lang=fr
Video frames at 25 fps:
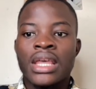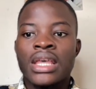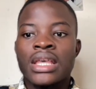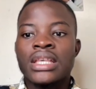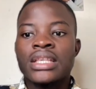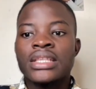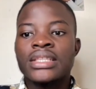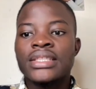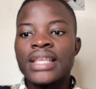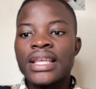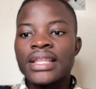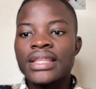
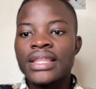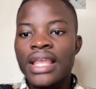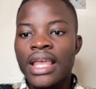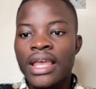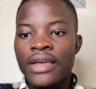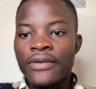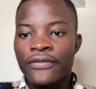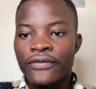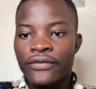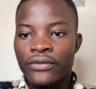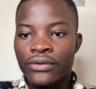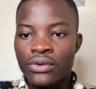Cette
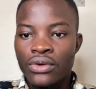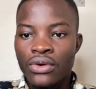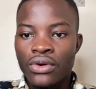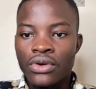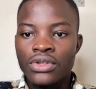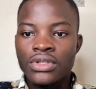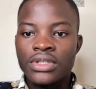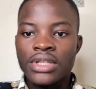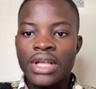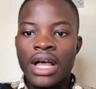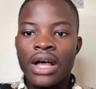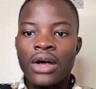
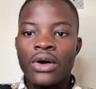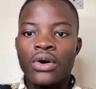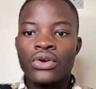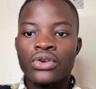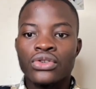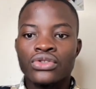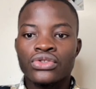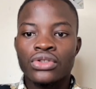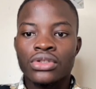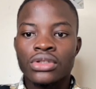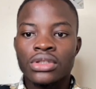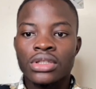influence a
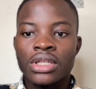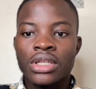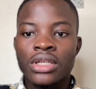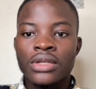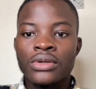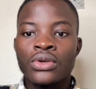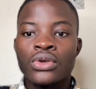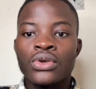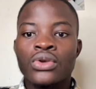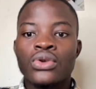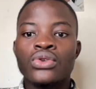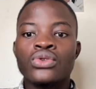engendré
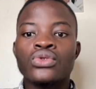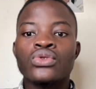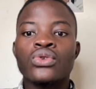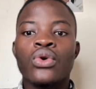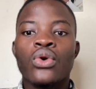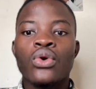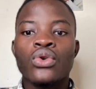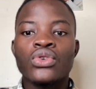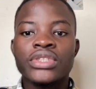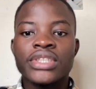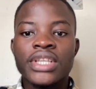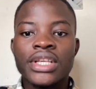une
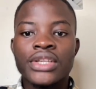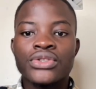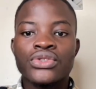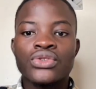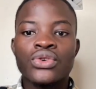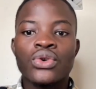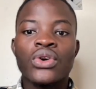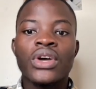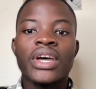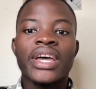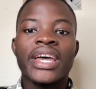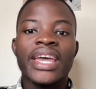
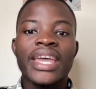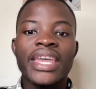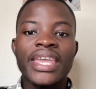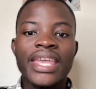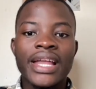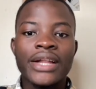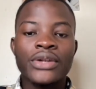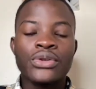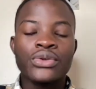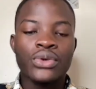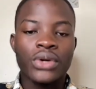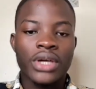congestion
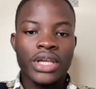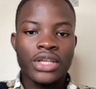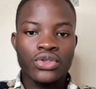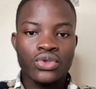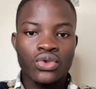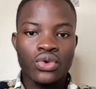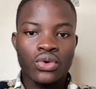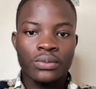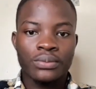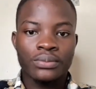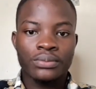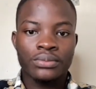réelle du réseau,